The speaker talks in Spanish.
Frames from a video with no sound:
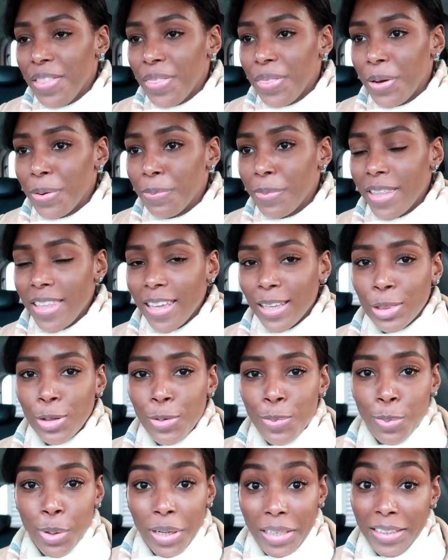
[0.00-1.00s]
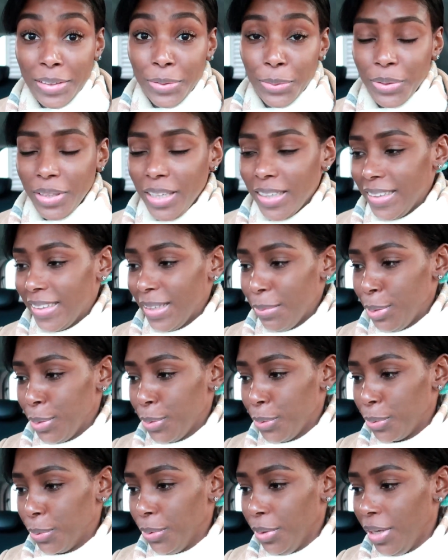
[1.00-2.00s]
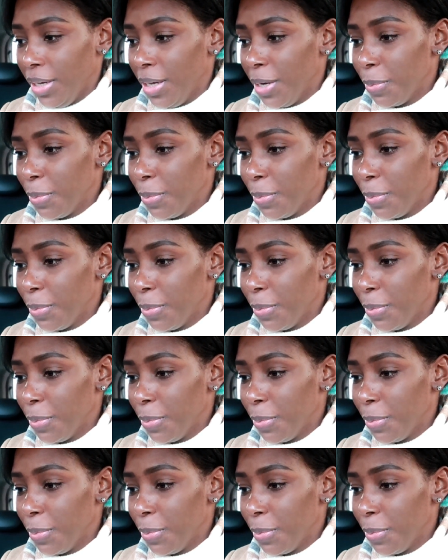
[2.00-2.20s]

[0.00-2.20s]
Dios mediante un buen estudiante mi cucú